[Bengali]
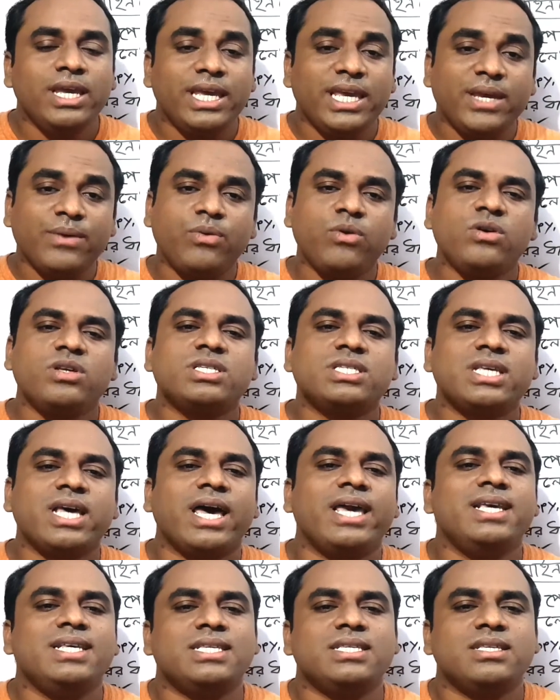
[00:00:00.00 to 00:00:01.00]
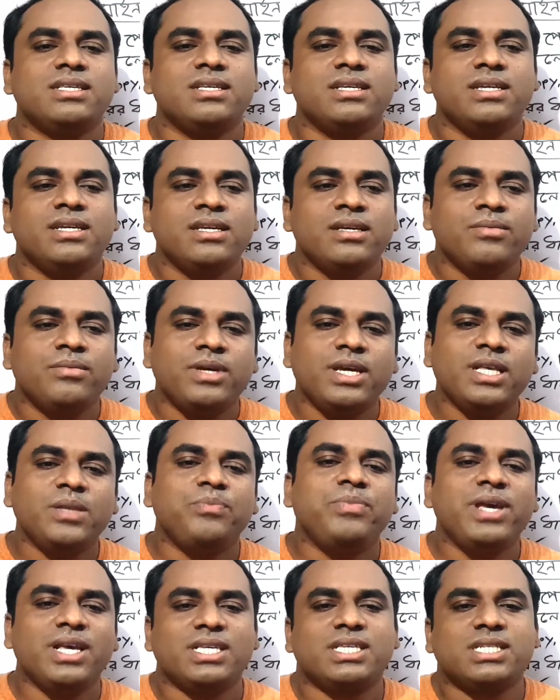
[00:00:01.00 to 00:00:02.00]
এফো সাইজ এর
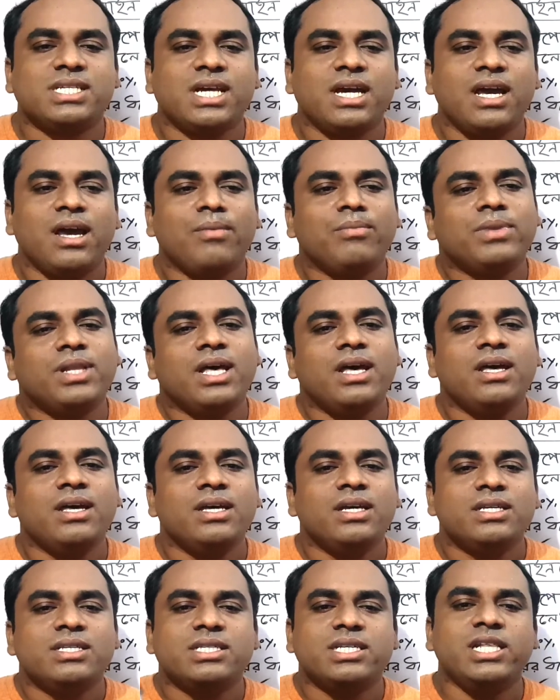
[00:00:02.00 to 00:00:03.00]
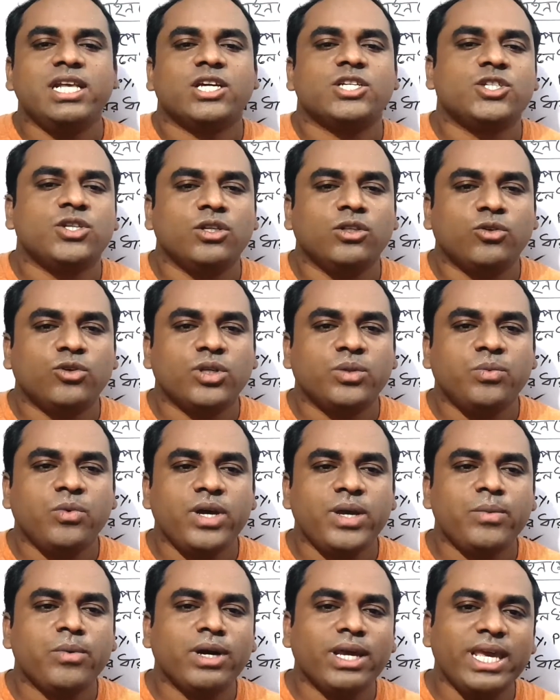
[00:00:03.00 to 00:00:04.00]
পেজটা আমরা সিলেকশন করব
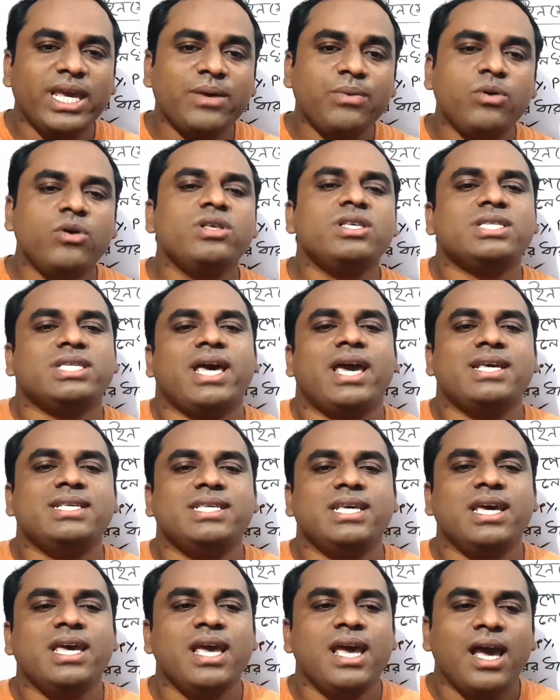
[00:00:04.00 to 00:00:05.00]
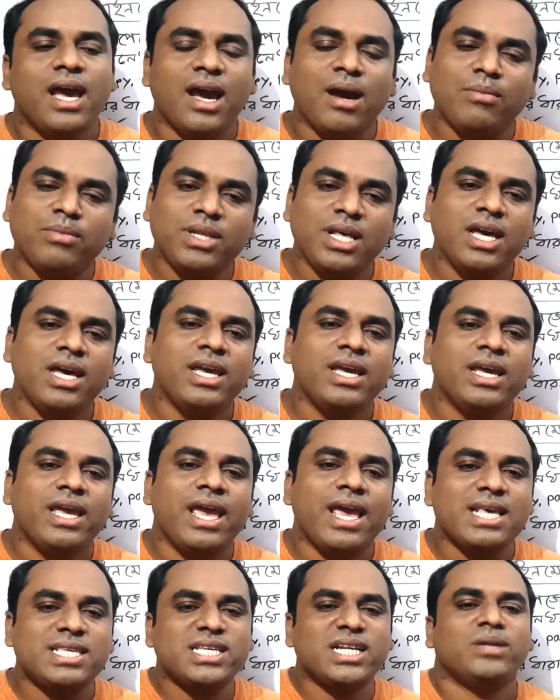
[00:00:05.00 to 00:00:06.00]
এবং এফো সাইজে আমরা
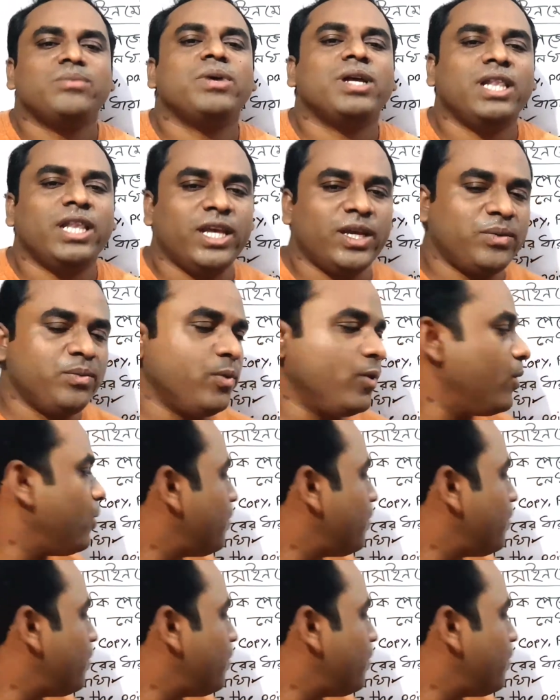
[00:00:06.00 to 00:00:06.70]
অ্যাসাইনমেন্ট লিখব